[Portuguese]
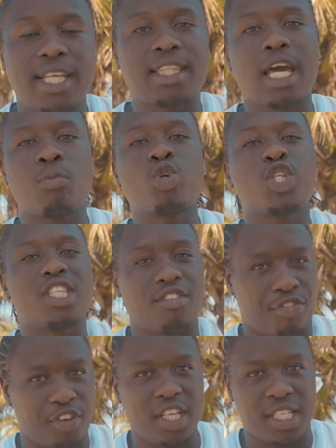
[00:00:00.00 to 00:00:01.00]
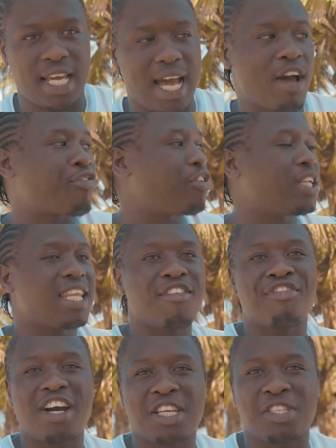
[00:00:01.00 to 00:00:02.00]
em termos de vida, a vida
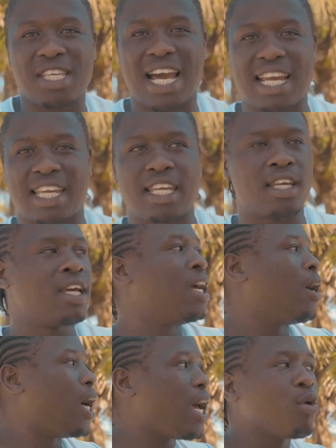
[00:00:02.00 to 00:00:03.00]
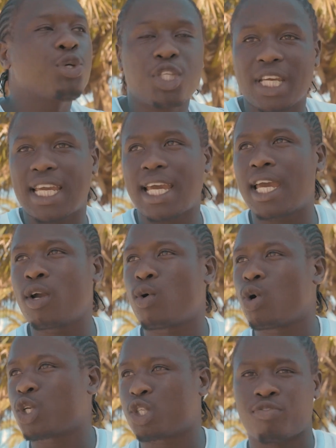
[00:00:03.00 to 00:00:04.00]
faz-se aqui. Eu cheguei
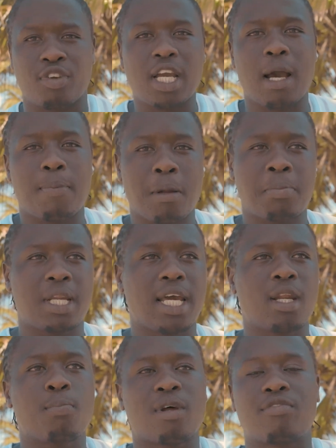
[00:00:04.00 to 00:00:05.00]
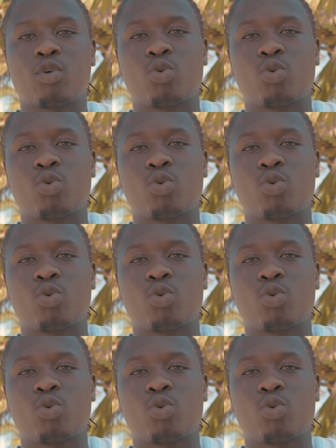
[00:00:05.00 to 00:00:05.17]
hoje, vim cá para Belém para vir